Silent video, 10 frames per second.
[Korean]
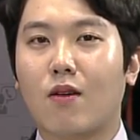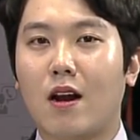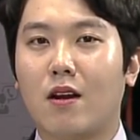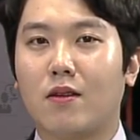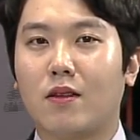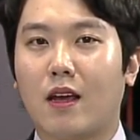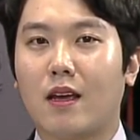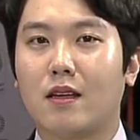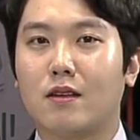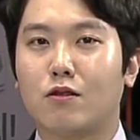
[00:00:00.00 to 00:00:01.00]

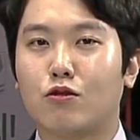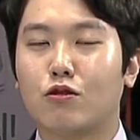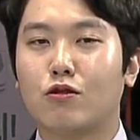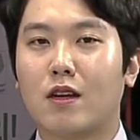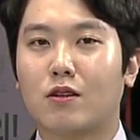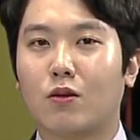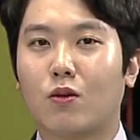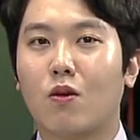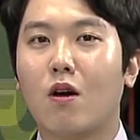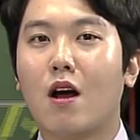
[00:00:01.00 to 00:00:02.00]
관련된
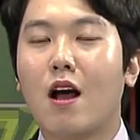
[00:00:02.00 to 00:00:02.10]
수술에서도